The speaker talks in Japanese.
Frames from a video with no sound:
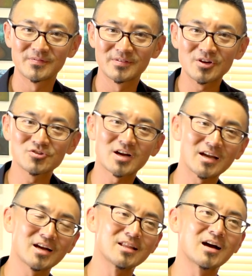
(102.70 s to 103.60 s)
う。よく
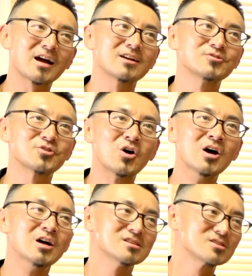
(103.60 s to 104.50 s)
海外なんか行くと
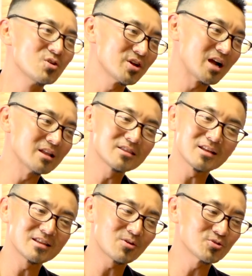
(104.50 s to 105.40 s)
すごい簡
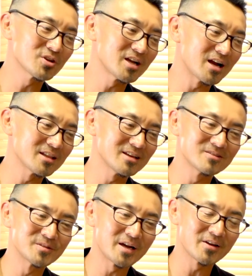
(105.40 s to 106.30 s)
単なこと聞かれて
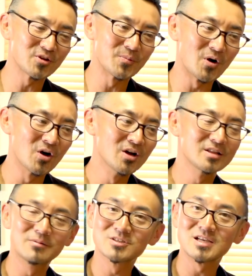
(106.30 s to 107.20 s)
るんだけども、
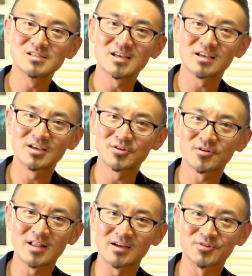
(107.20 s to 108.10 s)
でも全然聞き
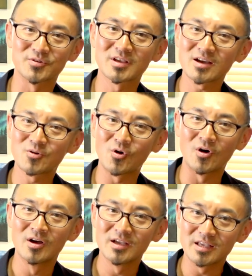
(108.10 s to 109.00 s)
取れない人結
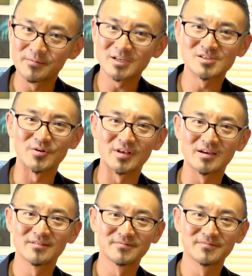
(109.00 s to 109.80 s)
構いますよね。